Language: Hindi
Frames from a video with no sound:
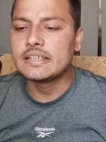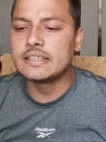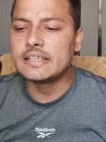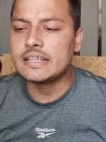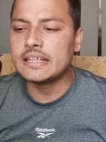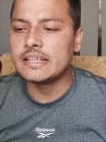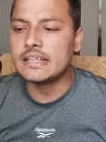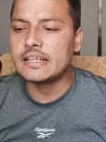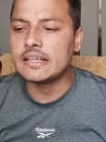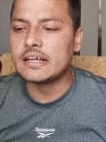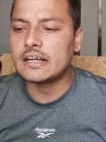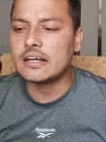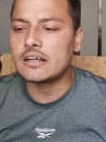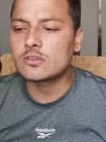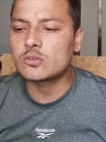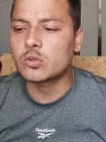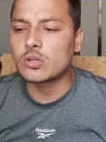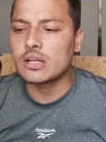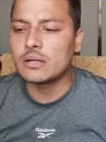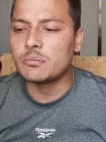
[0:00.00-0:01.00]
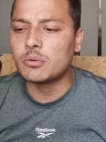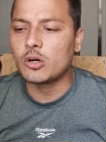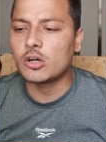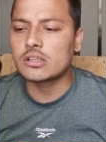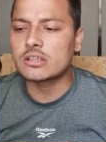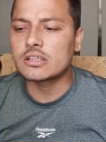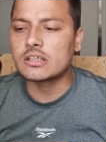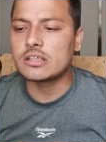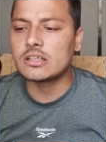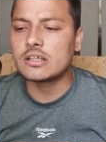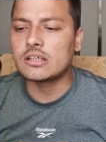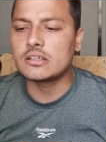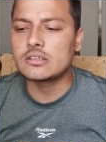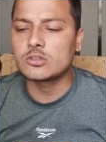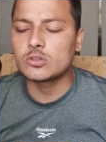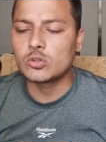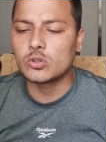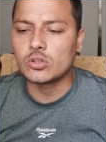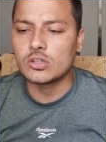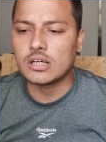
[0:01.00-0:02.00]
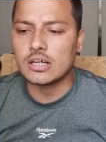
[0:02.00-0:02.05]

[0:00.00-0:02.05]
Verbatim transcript: ये थोड़े बहुत जो